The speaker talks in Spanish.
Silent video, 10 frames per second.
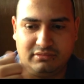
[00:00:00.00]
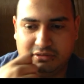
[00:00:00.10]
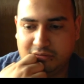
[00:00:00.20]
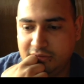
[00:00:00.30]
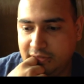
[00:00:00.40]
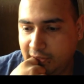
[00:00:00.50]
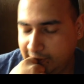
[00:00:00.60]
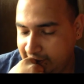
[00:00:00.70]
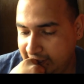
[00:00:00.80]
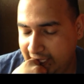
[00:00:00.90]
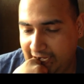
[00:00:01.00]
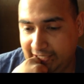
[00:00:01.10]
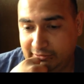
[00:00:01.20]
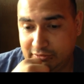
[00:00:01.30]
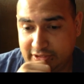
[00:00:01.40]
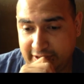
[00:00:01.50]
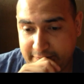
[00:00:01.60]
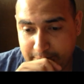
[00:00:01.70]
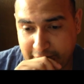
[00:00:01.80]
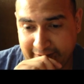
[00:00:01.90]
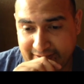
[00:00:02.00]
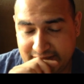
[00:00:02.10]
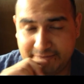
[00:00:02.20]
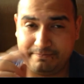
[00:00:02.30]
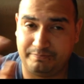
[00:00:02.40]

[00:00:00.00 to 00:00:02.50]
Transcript: ¿no? Entonces, pues